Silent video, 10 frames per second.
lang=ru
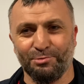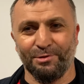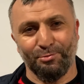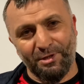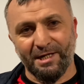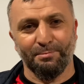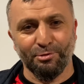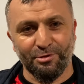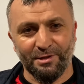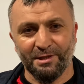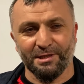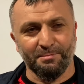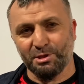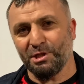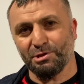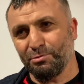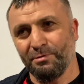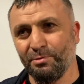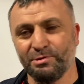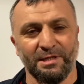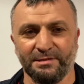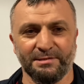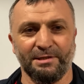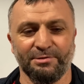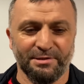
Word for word: Но ну, я работаю над этим, а чаш-школа бокса я не знаю.